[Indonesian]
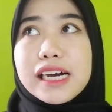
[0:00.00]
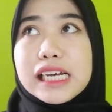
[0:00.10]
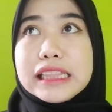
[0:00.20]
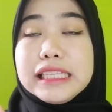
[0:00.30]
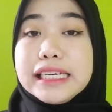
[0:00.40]

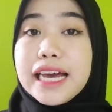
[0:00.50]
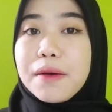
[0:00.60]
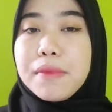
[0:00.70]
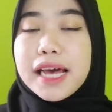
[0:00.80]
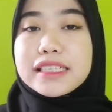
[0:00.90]
uh, eh,
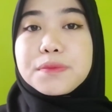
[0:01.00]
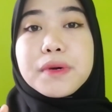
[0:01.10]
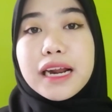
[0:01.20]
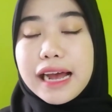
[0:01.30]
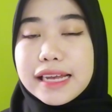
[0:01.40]
13
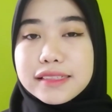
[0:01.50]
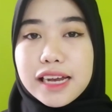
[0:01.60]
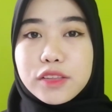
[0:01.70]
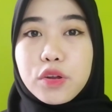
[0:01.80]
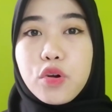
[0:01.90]
berkas
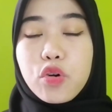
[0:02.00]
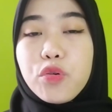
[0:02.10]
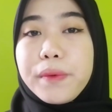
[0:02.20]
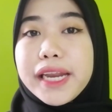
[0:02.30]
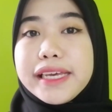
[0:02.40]
atau
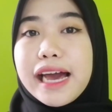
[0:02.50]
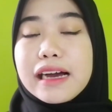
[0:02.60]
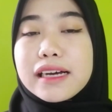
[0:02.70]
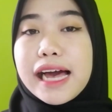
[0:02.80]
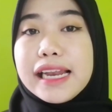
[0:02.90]
dokumen
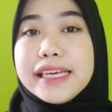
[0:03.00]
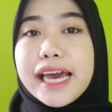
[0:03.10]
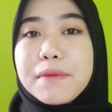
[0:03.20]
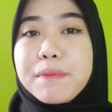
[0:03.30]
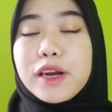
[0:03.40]
yang
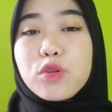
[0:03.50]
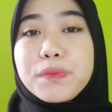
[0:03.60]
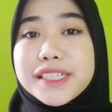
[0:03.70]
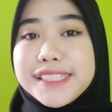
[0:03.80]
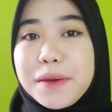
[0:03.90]
kalian perlu
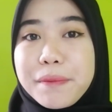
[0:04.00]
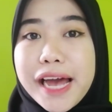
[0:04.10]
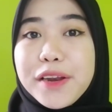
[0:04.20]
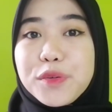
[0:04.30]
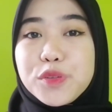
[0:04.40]

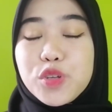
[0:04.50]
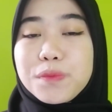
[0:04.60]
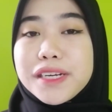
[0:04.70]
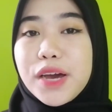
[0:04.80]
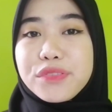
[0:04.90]
persiapkan
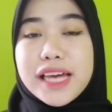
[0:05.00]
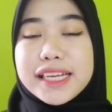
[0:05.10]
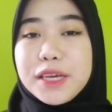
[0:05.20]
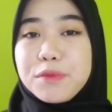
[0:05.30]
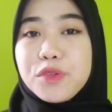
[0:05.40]
untuk
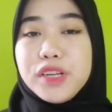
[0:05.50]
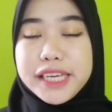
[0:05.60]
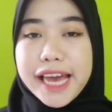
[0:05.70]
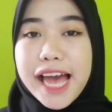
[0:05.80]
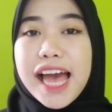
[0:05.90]
mendaftar KIP
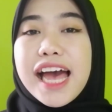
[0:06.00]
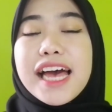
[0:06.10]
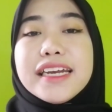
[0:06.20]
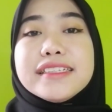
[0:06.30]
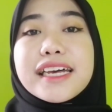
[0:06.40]
kuliah.
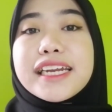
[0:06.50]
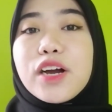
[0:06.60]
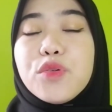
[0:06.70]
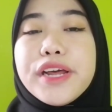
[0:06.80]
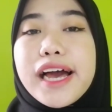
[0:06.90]
Di
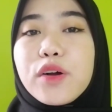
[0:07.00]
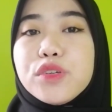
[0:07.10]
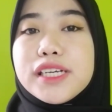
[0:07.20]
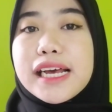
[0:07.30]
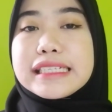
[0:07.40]
sana udah
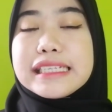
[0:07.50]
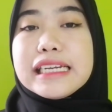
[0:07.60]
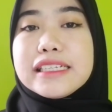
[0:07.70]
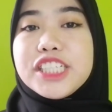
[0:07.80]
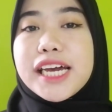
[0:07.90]
aku
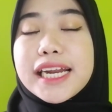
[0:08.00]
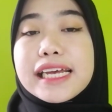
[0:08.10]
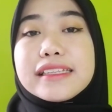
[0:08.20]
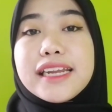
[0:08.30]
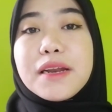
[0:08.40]
jelasin
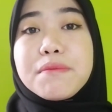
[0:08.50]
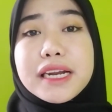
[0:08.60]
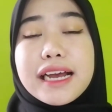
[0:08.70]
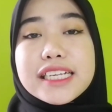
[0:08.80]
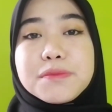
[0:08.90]
syarat dan
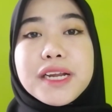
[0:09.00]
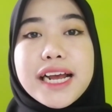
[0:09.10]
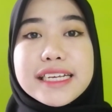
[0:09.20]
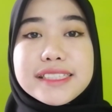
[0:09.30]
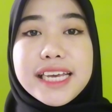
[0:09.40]

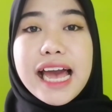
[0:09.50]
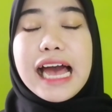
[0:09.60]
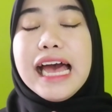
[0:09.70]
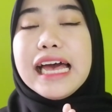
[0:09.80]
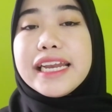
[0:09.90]

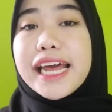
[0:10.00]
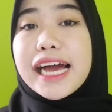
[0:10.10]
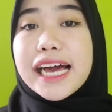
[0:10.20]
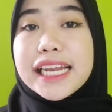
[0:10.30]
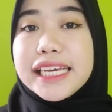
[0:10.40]
berkas-berkasnya. Nah,
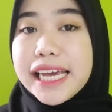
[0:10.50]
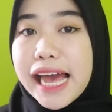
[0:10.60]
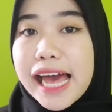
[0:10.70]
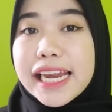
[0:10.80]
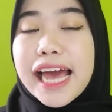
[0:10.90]

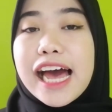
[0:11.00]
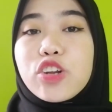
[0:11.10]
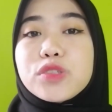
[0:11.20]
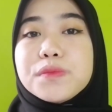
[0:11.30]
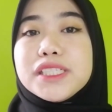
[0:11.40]
kalian
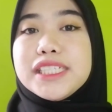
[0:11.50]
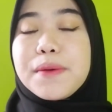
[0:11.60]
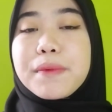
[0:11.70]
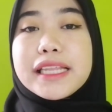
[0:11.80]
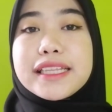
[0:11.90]
harus
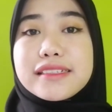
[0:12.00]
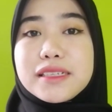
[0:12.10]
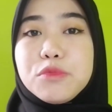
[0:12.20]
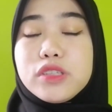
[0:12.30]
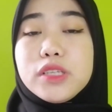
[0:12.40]
menyiapkan
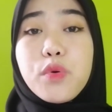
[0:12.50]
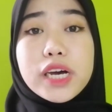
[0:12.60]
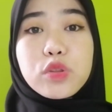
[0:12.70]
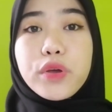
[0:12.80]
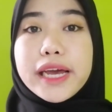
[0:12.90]
tersebut di
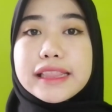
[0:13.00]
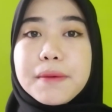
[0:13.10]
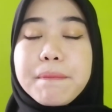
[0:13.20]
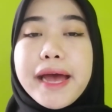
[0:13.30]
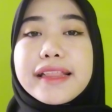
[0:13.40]
waktu yang
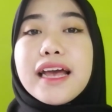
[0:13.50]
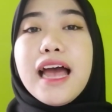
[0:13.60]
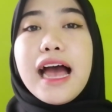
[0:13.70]
tepat.